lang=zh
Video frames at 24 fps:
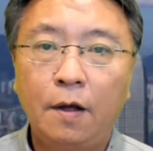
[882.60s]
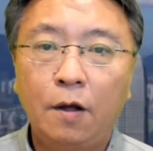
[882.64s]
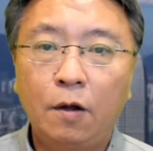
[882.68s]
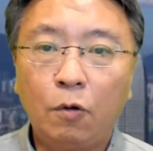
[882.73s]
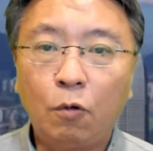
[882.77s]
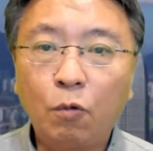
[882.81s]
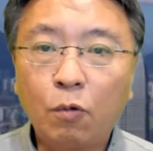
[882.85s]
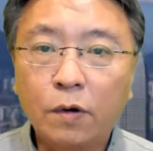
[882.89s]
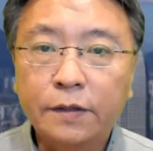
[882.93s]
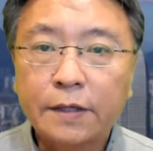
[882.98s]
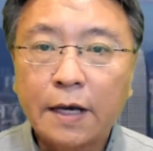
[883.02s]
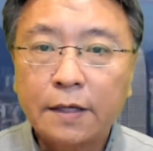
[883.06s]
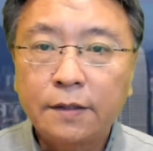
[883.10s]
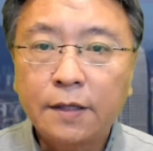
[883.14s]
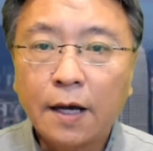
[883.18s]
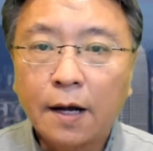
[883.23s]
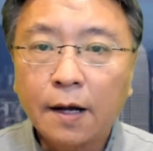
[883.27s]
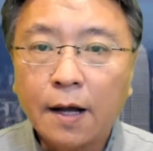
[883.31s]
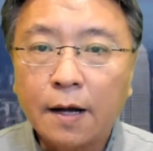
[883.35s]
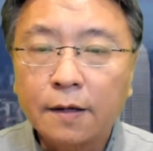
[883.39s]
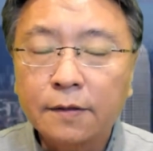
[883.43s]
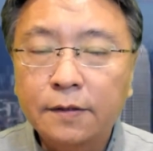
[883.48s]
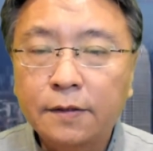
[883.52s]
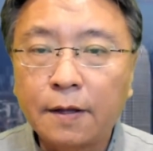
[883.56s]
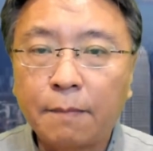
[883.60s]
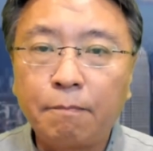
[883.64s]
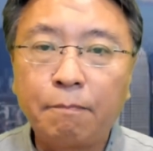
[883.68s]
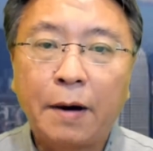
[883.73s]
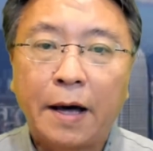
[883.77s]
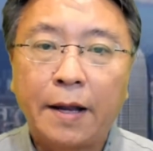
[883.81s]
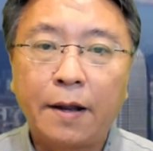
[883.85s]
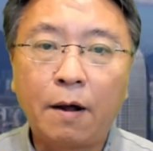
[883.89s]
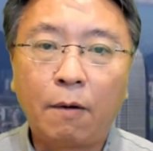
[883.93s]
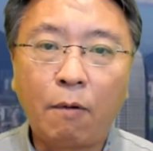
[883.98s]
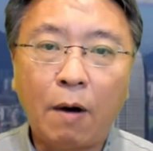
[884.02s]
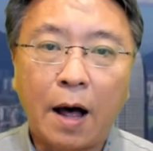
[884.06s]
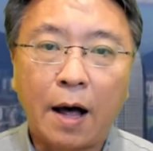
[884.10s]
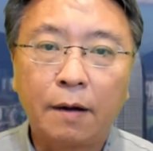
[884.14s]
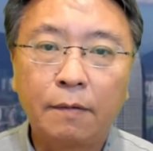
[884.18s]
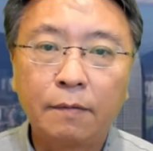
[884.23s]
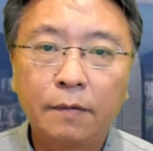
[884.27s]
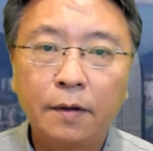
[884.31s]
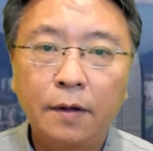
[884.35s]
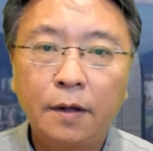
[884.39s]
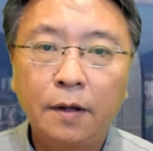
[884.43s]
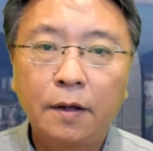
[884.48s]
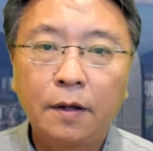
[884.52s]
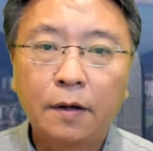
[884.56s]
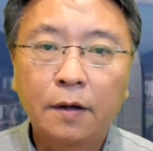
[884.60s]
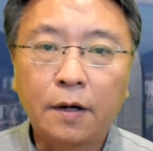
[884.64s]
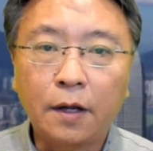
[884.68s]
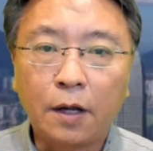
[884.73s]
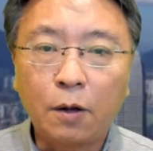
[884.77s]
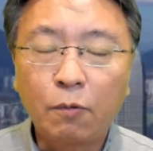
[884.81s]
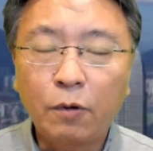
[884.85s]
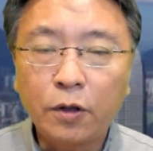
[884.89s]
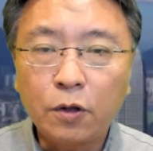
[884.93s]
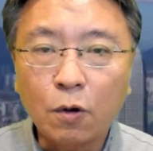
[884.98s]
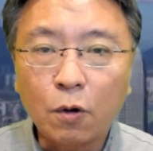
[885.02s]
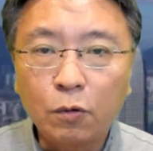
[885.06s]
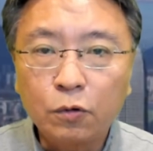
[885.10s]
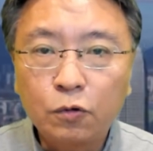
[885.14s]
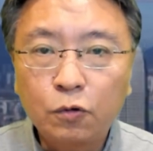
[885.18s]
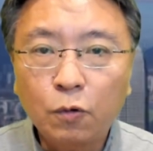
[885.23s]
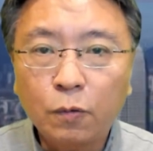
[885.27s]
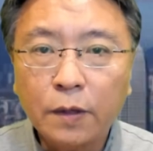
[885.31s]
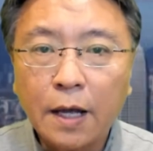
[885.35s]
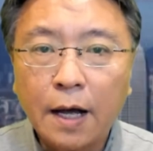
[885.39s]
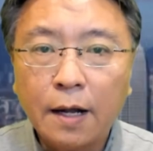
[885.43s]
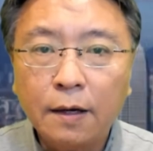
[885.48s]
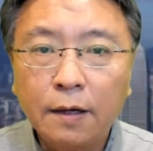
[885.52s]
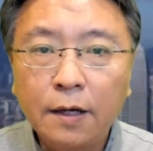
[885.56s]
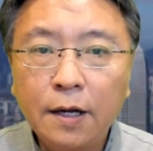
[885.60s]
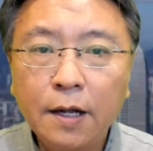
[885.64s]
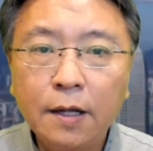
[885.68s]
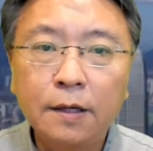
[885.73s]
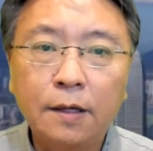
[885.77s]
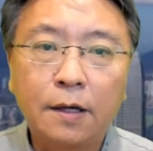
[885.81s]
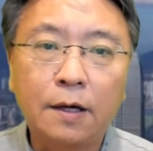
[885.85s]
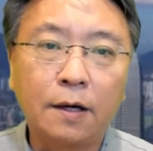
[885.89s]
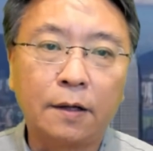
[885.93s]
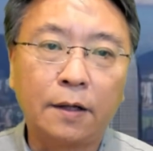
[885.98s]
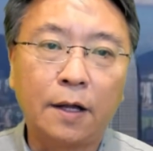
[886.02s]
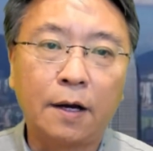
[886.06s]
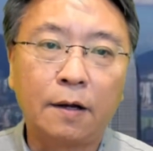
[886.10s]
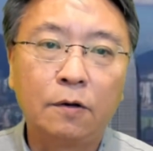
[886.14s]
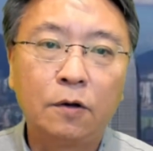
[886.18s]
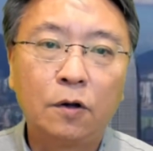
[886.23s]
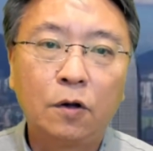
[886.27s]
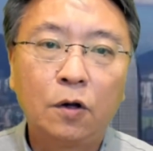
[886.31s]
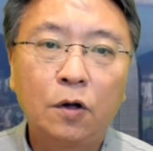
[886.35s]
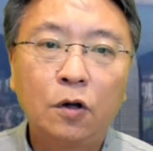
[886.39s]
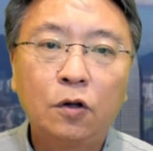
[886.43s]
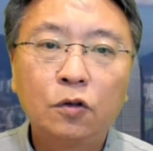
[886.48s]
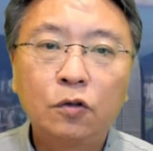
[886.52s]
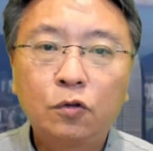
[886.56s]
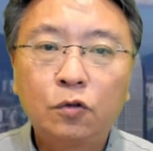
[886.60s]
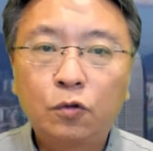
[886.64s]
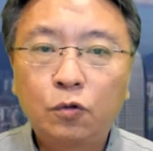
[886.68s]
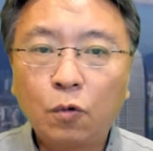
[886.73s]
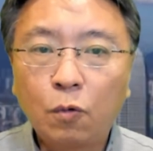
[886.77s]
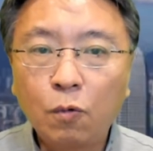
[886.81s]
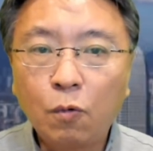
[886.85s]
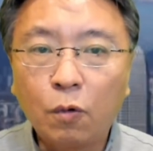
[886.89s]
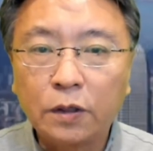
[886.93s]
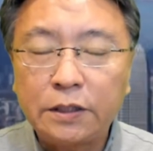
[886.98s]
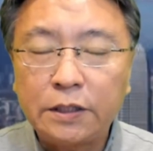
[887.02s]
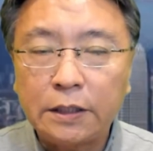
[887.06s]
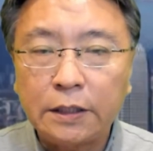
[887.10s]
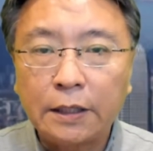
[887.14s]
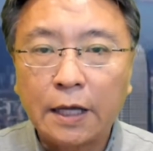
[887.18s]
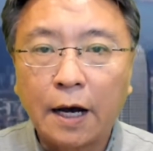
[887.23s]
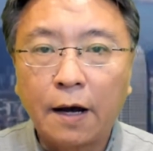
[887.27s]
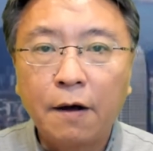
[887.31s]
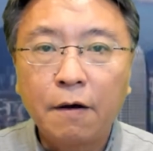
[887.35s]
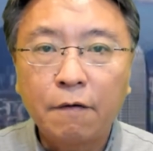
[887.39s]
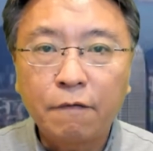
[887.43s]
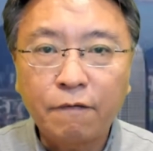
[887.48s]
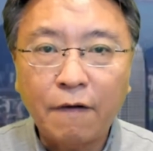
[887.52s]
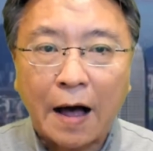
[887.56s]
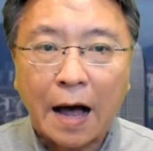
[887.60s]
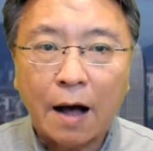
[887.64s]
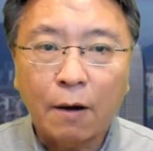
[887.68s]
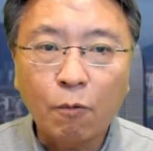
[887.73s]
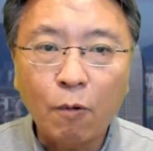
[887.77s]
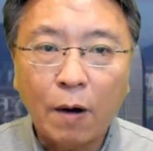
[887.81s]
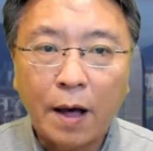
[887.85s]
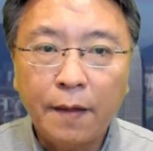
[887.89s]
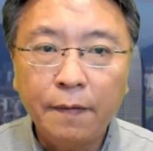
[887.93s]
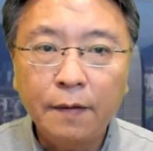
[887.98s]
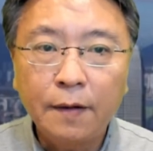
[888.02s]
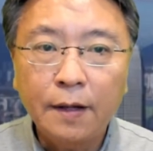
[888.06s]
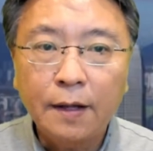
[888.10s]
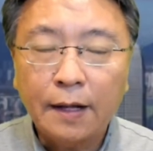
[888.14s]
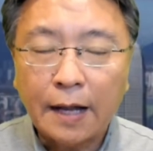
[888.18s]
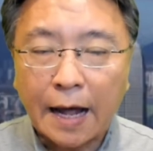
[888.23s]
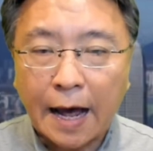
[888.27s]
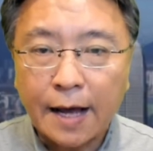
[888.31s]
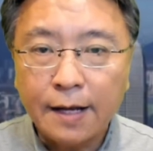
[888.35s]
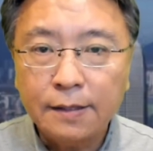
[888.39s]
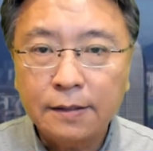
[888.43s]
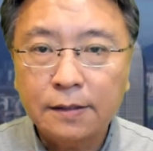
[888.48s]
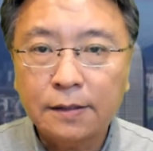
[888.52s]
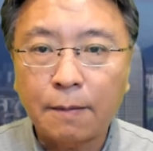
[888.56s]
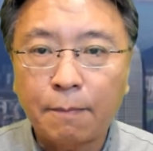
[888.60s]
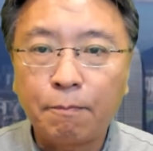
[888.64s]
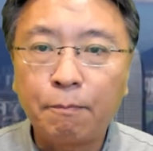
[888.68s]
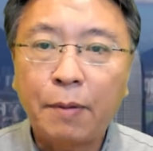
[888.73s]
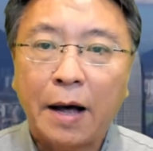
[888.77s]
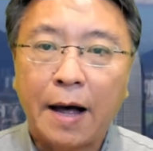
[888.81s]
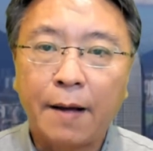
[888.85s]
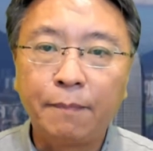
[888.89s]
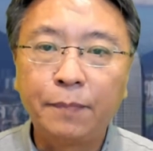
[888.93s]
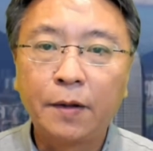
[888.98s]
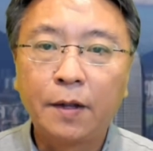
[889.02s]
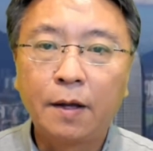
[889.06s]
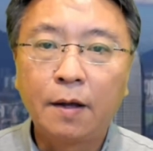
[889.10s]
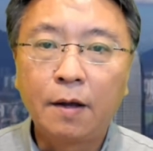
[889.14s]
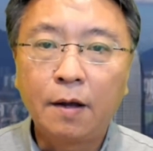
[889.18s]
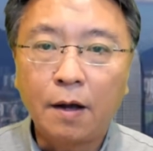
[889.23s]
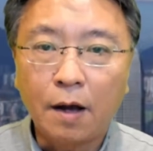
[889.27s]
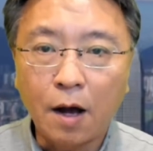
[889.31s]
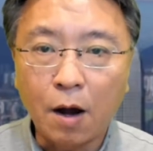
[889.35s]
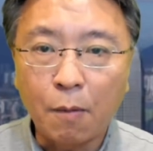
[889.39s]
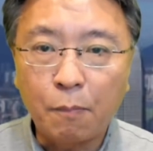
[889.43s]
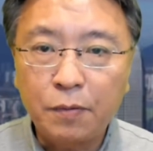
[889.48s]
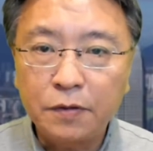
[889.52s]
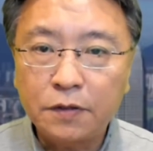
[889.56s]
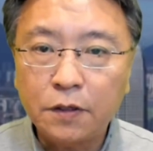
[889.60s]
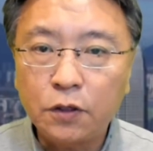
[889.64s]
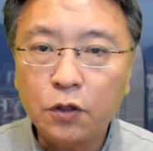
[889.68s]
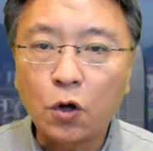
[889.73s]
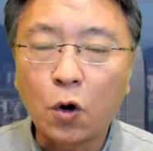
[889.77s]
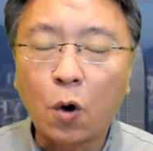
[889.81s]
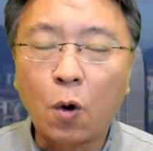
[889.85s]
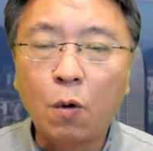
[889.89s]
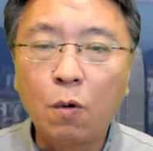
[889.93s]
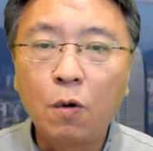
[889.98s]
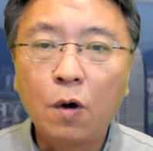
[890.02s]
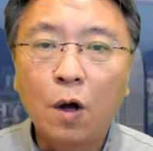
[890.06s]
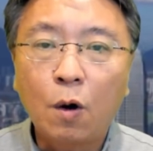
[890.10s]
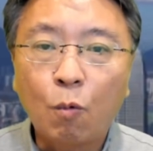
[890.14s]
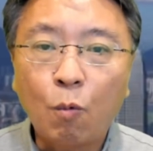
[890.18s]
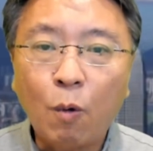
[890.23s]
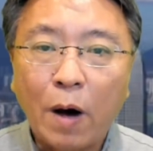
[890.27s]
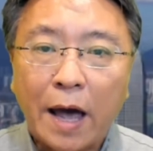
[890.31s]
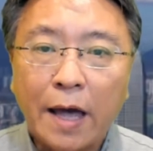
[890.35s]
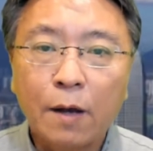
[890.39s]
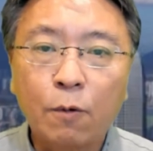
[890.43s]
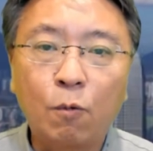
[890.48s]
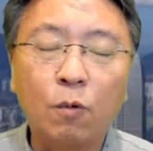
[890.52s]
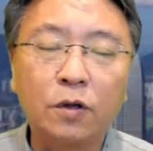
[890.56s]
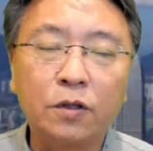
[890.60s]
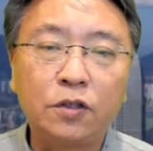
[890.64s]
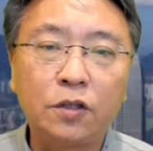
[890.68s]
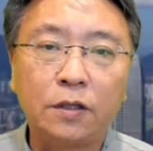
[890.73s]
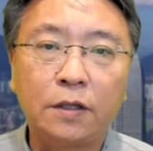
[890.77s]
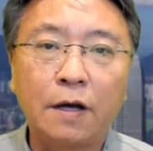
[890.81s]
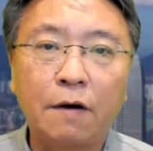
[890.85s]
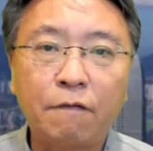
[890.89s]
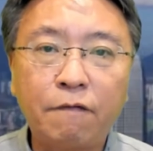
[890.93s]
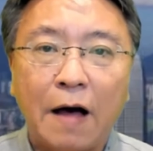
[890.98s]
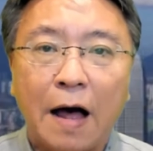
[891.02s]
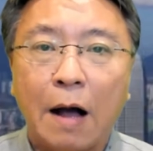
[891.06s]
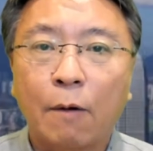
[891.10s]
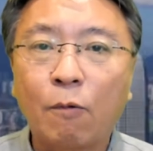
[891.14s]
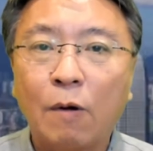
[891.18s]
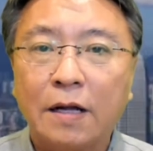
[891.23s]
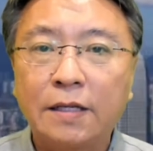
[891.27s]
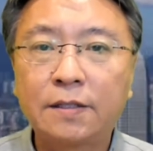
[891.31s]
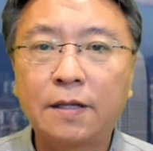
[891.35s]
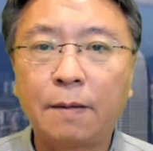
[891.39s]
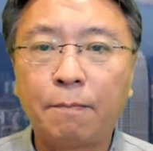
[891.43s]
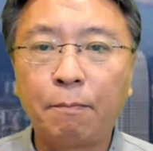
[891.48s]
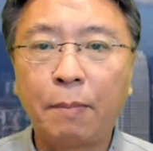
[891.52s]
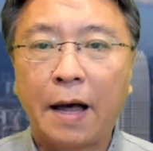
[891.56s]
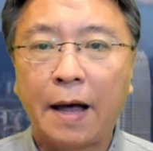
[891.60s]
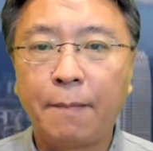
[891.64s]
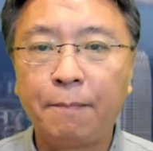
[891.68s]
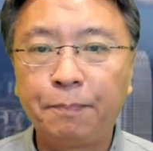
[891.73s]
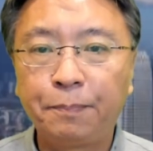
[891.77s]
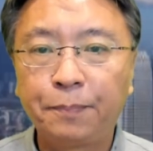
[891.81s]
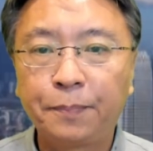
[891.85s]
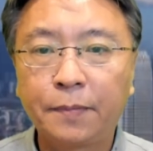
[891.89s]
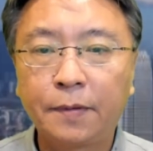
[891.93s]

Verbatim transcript: 如果在香港审判的话，可能会由中央认可的中国籍的法官来审判，而不是由外国籍的法官审判。